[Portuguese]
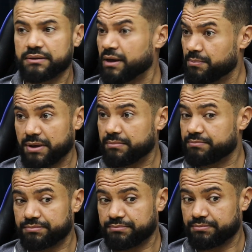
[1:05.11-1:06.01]
Também
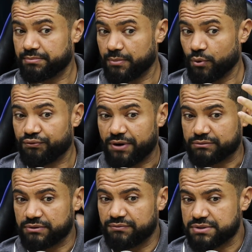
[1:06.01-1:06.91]
o
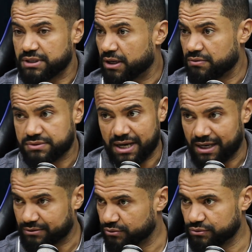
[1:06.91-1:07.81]
fato de você não
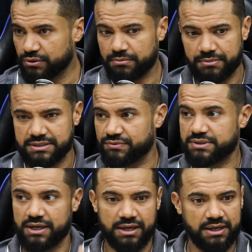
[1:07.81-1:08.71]
usar tudo, mas
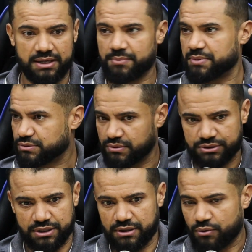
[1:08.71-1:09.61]
você querer que a pessoa
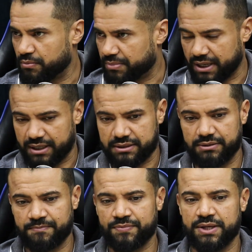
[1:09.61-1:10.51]
chegue
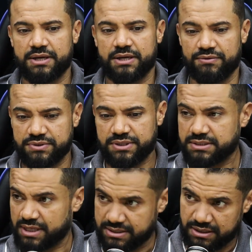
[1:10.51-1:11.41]
completa. E você
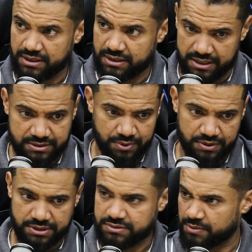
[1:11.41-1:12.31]
esquece que esse
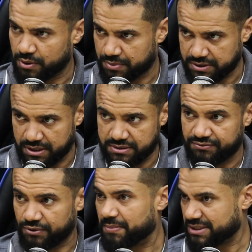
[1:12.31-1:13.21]
processo também é um processo de
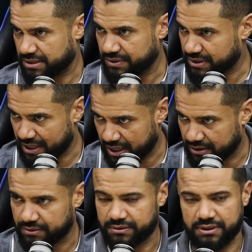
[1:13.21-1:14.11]
formação
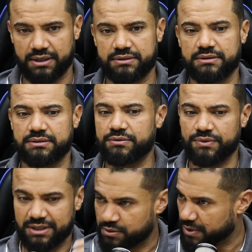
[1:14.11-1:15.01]
interna, né? De, de um
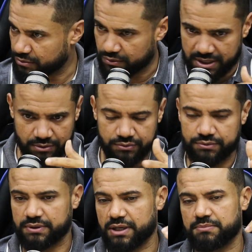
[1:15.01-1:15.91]
entendimento do que é a
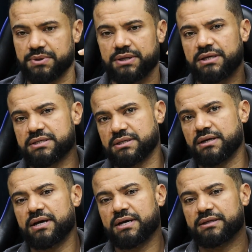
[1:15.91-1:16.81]
cultura da
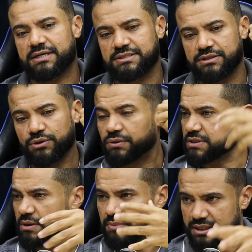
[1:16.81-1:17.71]
empresa, das, de
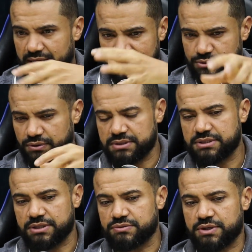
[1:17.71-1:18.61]
outras habilidades e outras
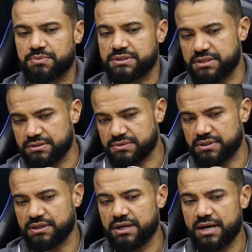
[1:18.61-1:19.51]
skills que precisam
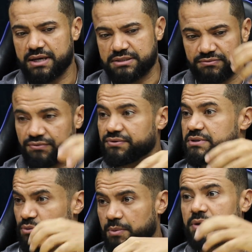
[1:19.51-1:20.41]
ser
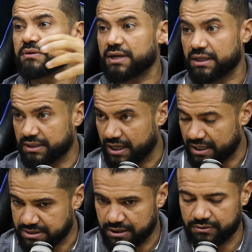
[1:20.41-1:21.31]
desenvolvidas no momento em que ela está
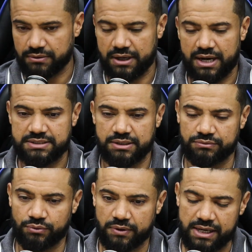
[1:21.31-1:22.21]
realizando a
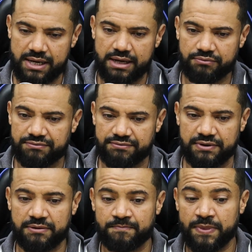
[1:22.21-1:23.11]
ação no cargo,
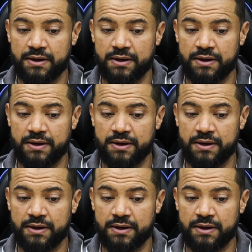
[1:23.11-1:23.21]
enfim.